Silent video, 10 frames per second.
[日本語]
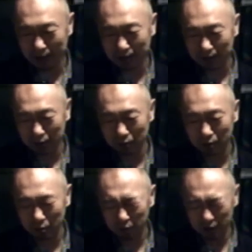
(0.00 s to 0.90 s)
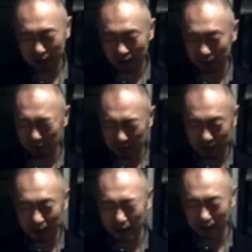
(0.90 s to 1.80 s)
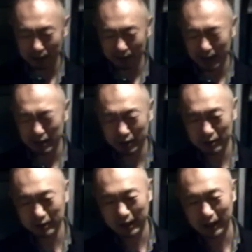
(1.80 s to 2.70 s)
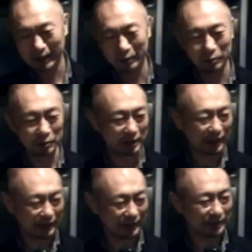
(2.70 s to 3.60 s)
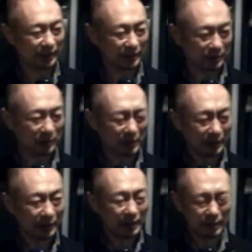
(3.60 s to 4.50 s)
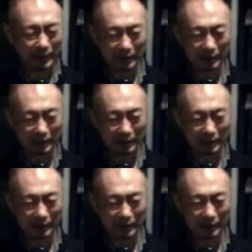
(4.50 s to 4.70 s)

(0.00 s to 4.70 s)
うそのモスさんと付き合いのある外注にやらせようとしたらしいんですけど、あ、そうなんだ。やっぱりそ